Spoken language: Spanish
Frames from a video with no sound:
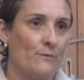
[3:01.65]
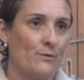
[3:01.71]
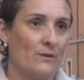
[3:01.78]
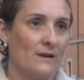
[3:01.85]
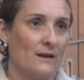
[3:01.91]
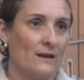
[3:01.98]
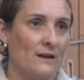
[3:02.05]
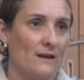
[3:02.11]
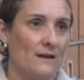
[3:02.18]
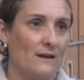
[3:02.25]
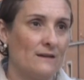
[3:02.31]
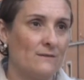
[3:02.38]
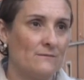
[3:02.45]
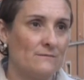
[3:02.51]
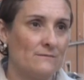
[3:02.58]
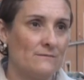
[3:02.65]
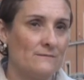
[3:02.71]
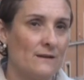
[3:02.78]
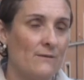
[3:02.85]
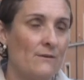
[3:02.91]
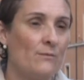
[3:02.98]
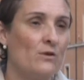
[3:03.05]
porque
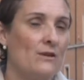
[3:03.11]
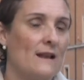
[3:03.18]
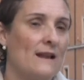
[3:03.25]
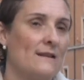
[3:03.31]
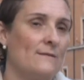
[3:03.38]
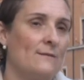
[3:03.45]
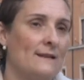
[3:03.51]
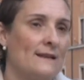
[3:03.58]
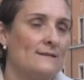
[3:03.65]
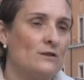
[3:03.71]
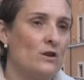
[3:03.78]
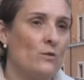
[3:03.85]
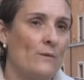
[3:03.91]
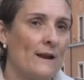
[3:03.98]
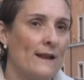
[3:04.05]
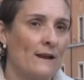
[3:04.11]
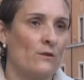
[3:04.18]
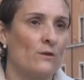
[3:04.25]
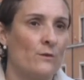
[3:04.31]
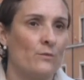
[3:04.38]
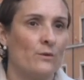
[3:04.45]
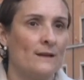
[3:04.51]
sabemos de las limitaciones humanas que
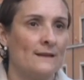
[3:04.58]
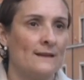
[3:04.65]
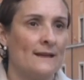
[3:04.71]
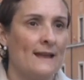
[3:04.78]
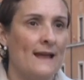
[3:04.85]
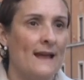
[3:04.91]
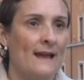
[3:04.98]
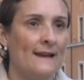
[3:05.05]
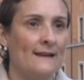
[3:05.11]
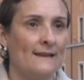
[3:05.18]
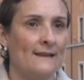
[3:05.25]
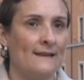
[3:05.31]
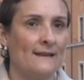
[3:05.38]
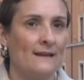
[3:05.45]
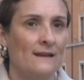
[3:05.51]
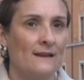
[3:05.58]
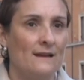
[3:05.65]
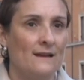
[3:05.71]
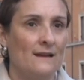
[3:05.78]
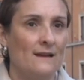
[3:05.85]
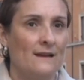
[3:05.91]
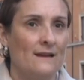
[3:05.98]
uno puede tener y,
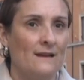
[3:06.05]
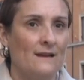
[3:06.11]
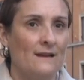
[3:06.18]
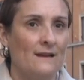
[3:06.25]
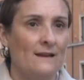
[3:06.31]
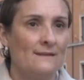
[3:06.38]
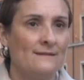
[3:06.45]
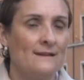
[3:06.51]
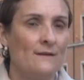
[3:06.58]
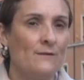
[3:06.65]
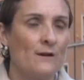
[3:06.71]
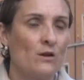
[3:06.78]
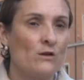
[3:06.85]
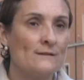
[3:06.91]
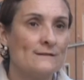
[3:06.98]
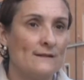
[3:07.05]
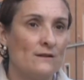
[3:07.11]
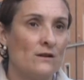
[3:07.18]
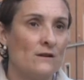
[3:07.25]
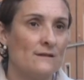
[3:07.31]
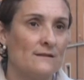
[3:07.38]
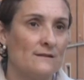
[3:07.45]
y sin embargo el
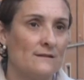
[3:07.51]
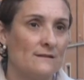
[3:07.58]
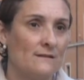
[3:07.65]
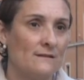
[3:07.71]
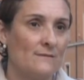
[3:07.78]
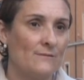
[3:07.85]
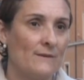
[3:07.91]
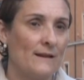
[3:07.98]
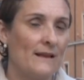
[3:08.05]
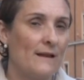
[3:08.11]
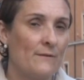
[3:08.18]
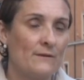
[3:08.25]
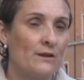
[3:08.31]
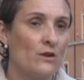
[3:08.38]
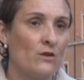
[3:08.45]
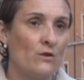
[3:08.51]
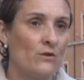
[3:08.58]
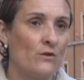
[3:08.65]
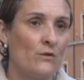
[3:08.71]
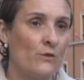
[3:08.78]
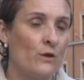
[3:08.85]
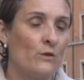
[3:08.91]
Señor verdaderamente
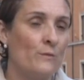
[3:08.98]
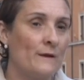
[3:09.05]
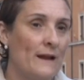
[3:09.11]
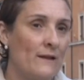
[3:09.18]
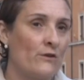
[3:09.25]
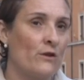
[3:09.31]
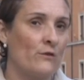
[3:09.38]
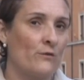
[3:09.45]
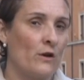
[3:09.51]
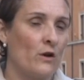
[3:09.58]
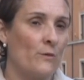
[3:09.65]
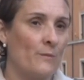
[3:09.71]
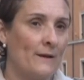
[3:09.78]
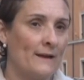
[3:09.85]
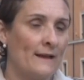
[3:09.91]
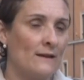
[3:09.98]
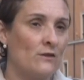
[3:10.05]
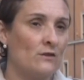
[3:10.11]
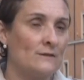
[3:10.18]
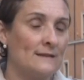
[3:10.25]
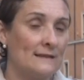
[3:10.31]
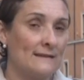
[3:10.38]
nos fue iluminando, nos fue
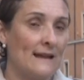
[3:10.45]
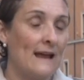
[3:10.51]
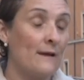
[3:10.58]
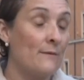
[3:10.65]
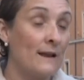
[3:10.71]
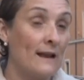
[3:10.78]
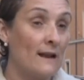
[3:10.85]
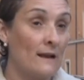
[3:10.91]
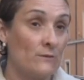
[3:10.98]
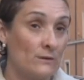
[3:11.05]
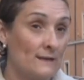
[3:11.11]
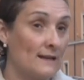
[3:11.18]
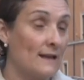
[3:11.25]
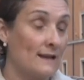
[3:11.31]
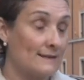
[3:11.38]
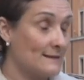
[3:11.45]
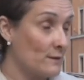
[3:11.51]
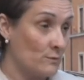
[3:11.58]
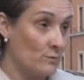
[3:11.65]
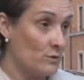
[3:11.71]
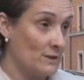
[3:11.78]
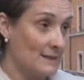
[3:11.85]
acompañando. Las hermanas Laurita
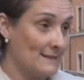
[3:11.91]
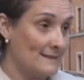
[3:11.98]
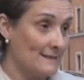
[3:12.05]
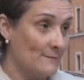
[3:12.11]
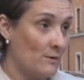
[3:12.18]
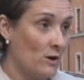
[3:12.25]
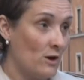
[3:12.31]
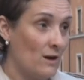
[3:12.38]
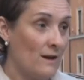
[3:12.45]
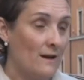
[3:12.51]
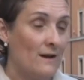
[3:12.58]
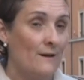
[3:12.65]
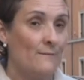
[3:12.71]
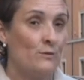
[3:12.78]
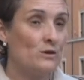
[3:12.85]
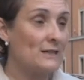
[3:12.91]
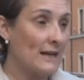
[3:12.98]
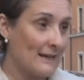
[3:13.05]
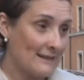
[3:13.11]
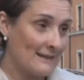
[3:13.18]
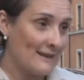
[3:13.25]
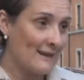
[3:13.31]
rezaron muchísimo, mucha
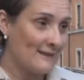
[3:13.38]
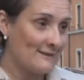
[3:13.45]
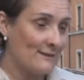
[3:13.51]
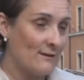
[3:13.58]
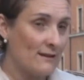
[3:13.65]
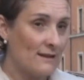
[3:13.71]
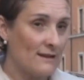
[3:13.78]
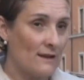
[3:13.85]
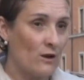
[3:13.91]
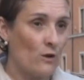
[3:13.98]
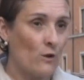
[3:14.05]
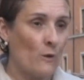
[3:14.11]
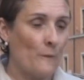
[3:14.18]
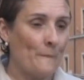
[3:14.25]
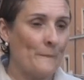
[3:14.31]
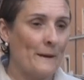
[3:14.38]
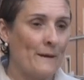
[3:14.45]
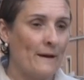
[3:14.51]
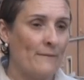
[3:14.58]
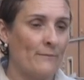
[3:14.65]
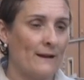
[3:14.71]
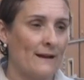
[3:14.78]
gente rezaba desde
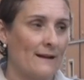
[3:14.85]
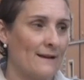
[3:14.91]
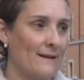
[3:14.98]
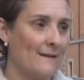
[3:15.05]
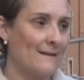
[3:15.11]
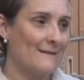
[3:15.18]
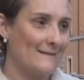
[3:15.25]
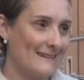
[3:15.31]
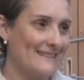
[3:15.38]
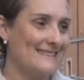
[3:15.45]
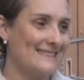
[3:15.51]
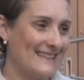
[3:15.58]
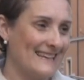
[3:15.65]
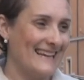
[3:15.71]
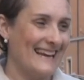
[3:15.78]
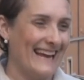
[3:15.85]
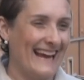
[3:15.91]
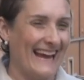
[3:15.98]
Colombia. Toda Colombia. Sí